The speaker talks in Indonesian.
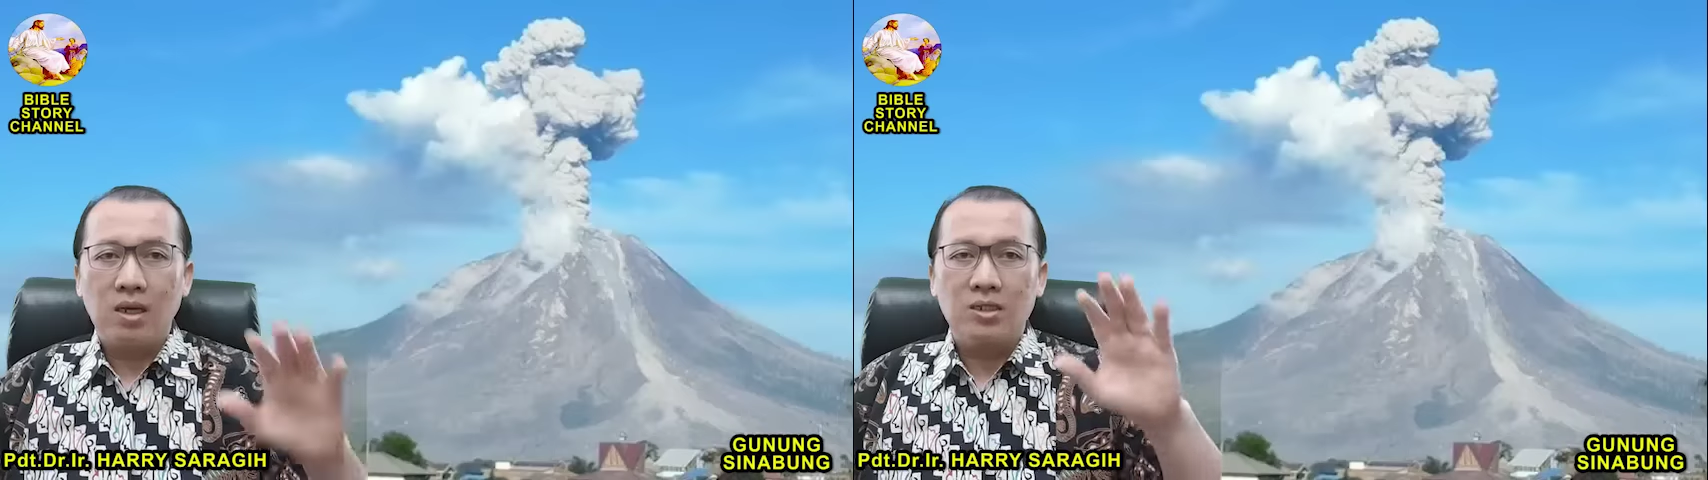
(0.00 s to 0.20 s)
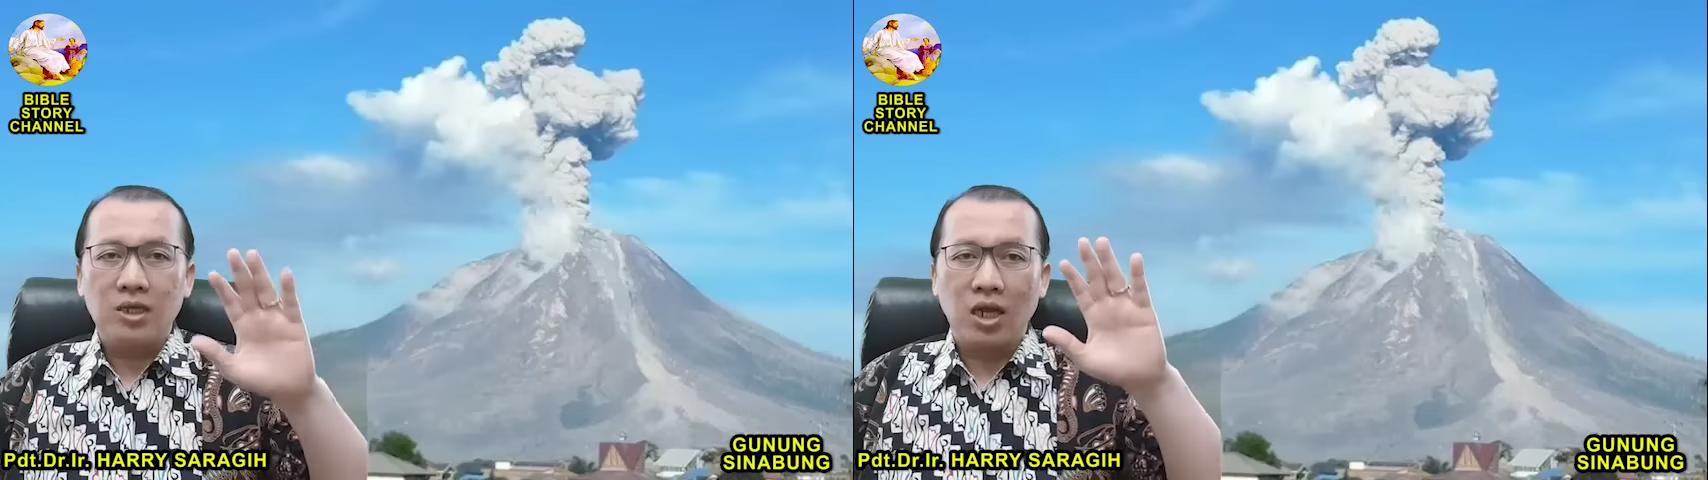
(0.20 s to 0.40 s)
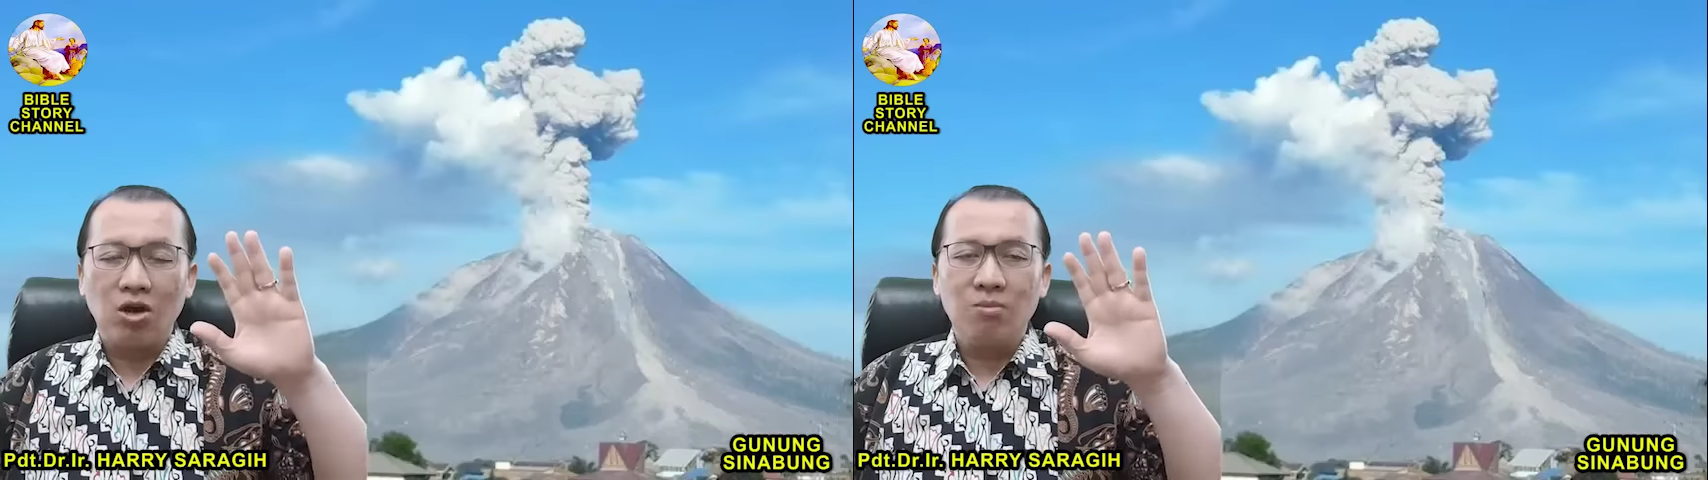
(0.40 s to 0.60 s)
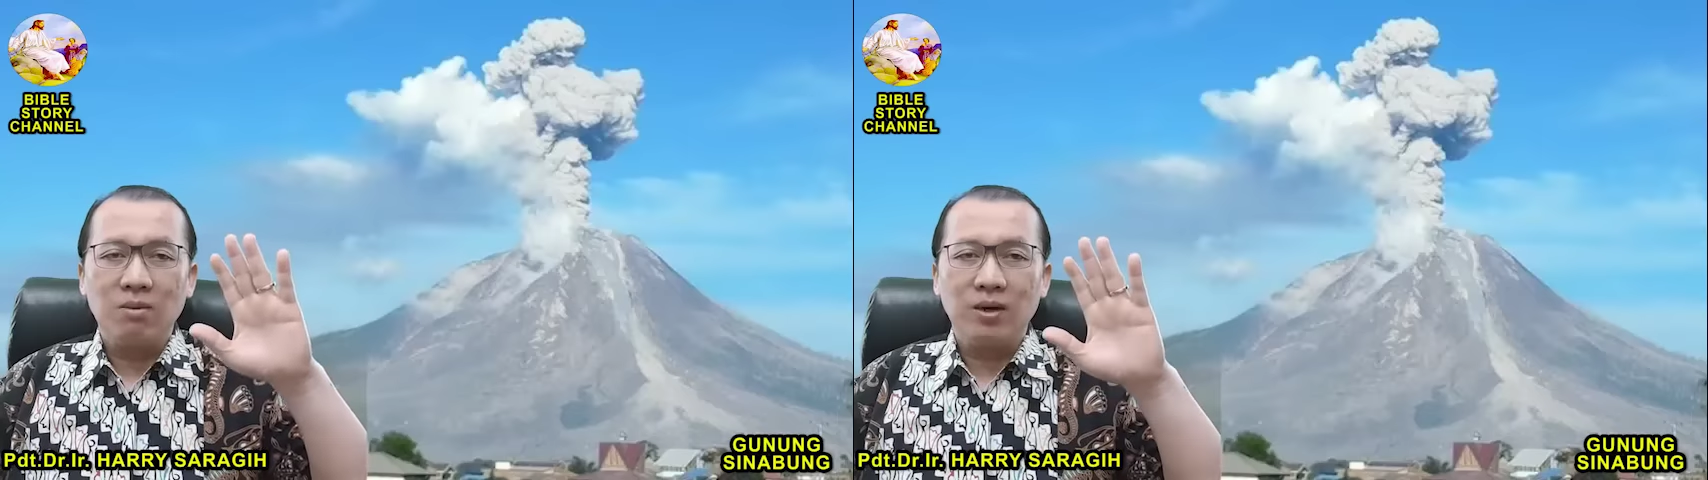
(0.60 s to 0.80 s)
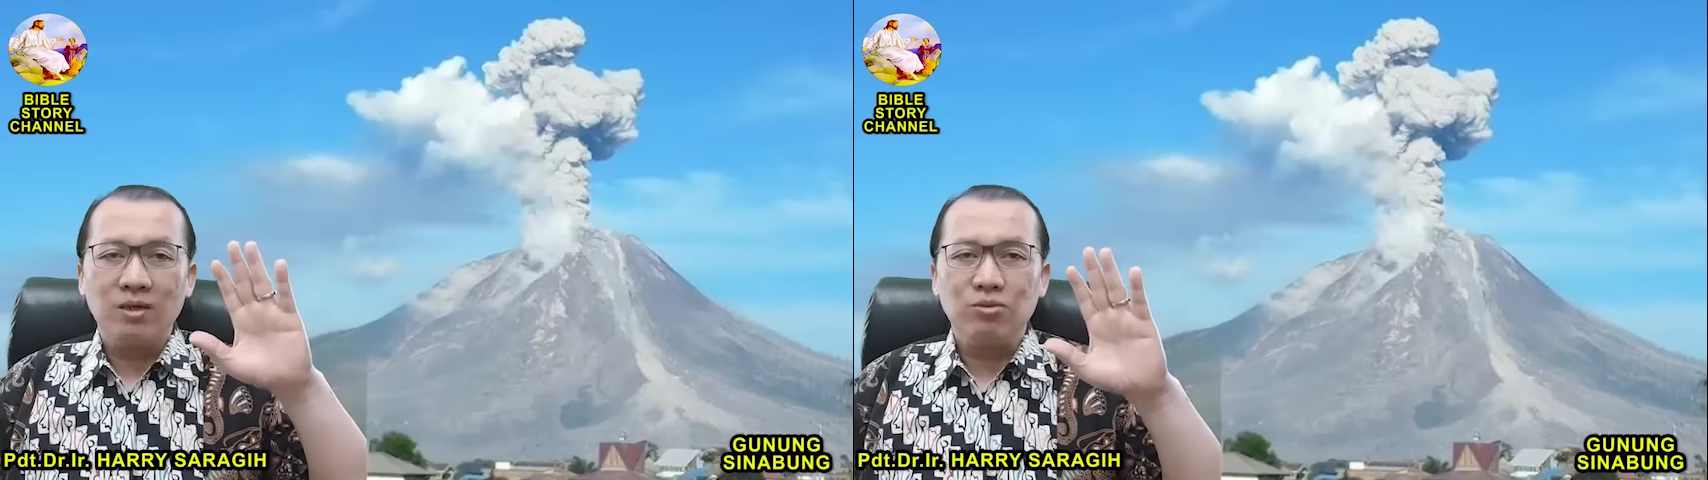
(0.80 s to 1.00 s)
Shalom
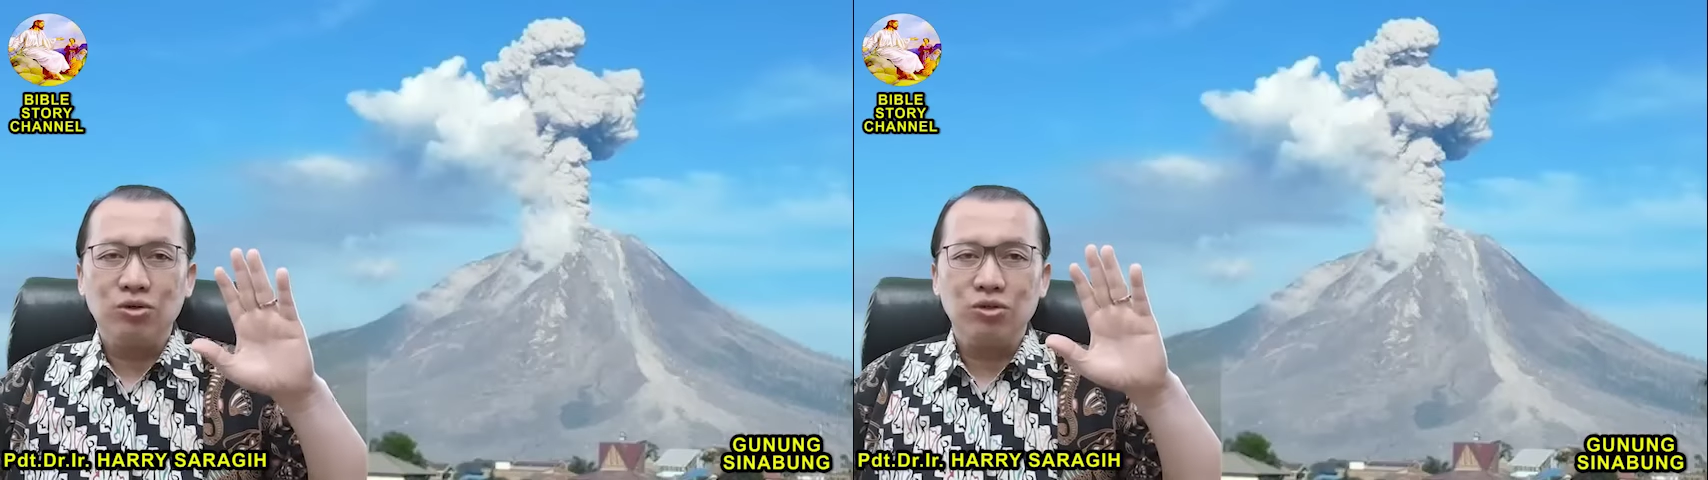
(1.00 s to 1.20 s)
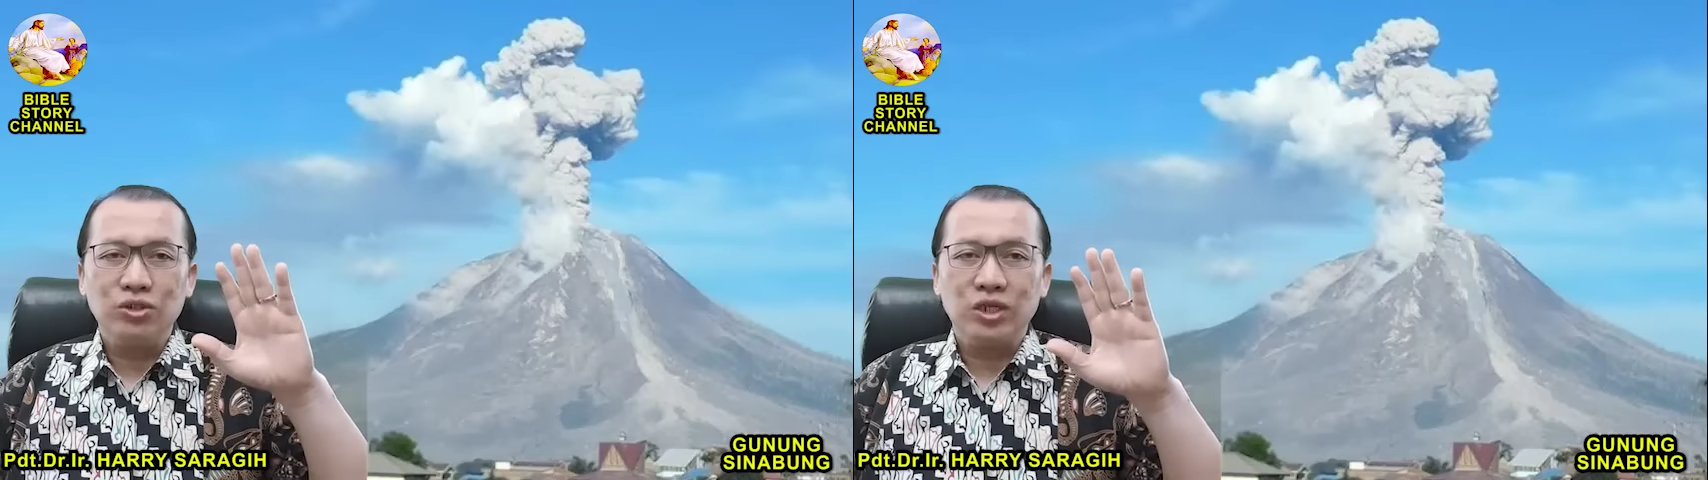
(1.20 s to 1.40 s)
Bapak Ibu,